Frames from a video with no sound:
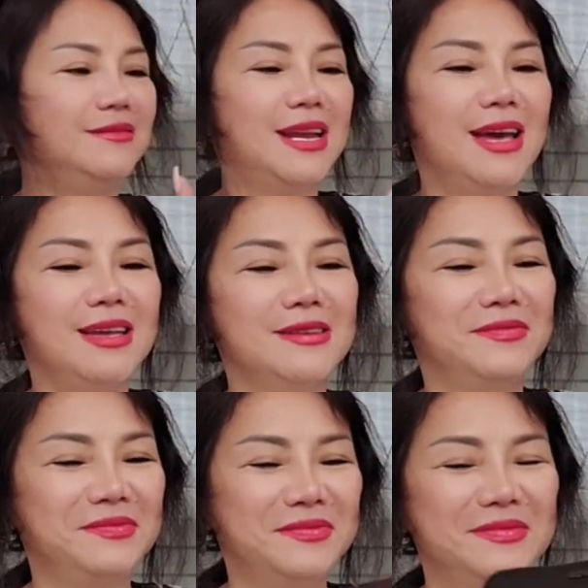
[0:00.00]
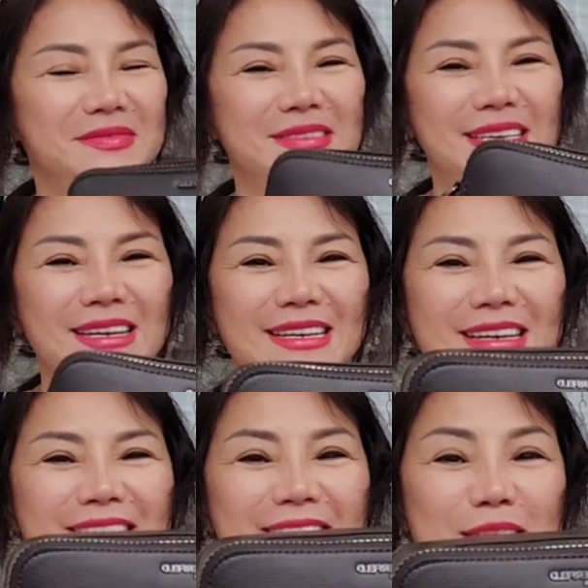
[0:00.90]
và đây
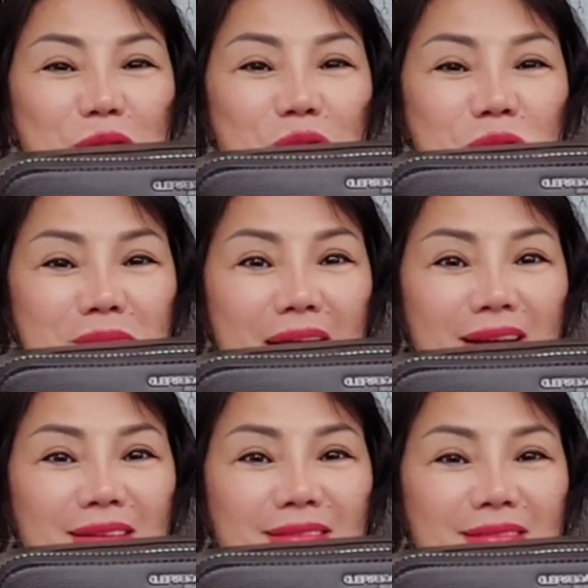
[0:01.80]
cưng xỉu không ạ à?